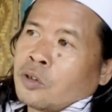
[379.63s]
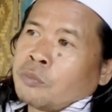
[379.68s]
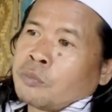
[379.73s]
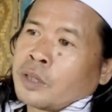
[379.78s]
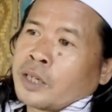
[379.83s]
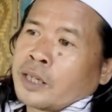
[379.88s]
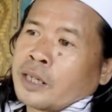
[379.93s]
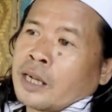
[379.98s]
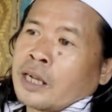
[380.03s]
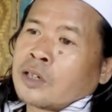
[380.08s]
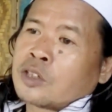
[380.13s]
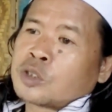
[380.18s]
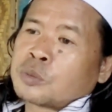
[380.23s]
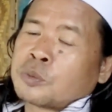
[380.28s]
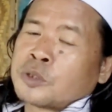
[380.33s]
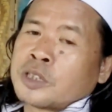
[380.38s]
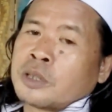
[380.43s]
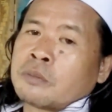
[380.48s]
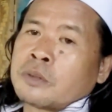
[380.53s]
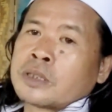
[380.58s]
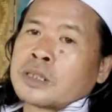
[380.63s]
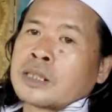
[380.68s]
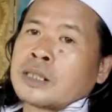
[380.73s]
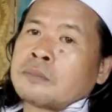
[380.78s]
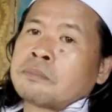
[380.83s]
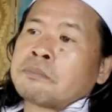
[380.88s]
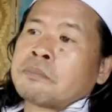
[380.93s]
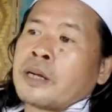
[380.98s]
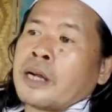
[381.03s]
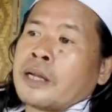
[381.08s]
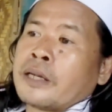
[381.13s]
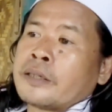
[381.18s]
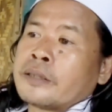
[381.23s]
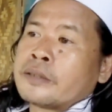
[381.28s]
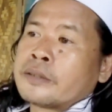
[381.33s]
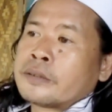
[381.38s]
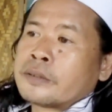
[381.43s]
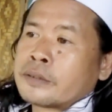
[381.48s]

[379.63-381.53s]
oh mereka harus punya masa depan